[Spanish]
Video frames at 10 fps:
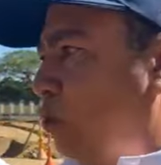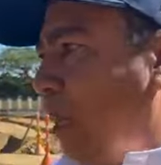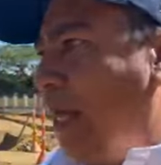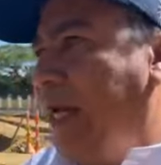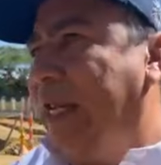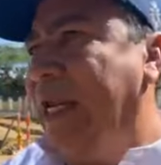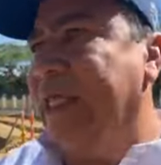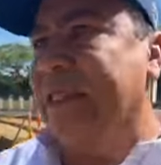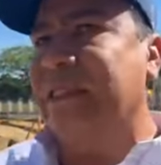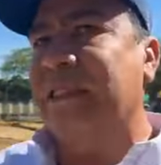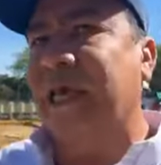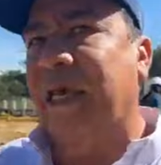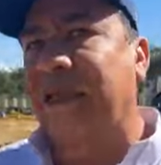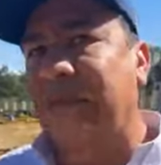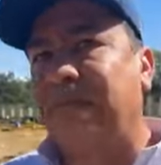toda la carrera
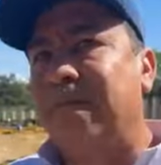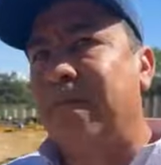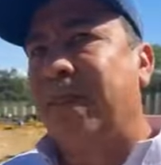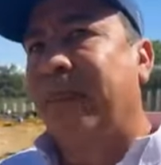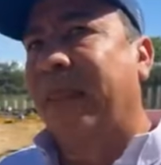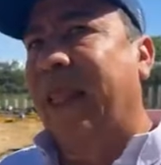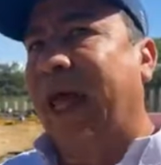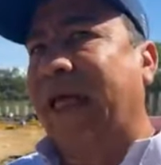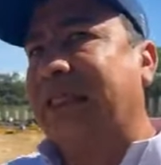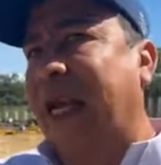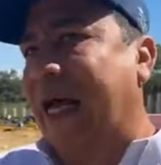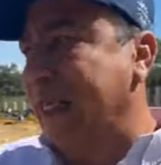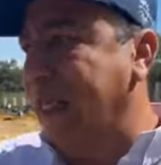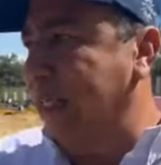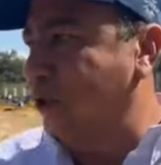16 hasta la
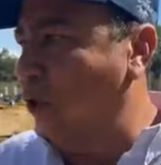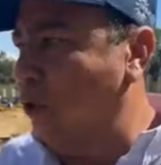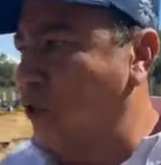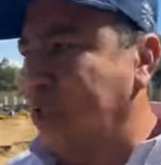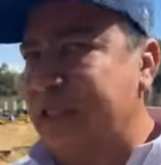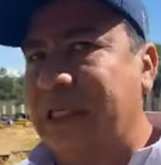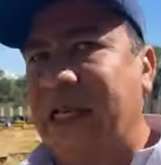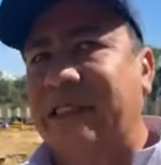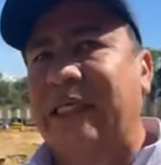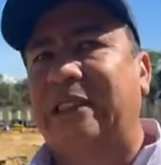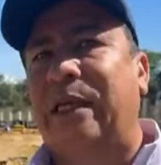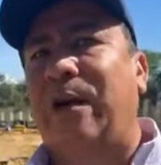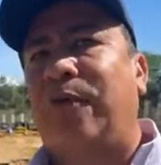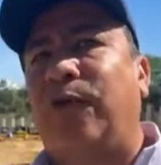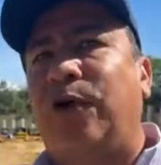calle 18, es decir, hasta el
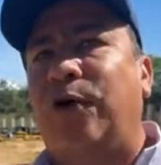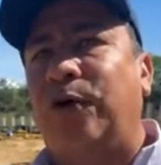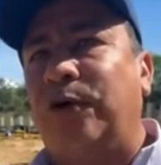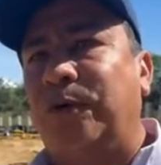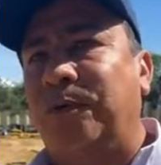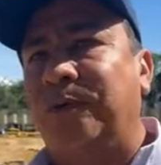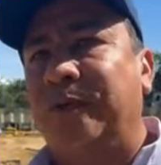semáforo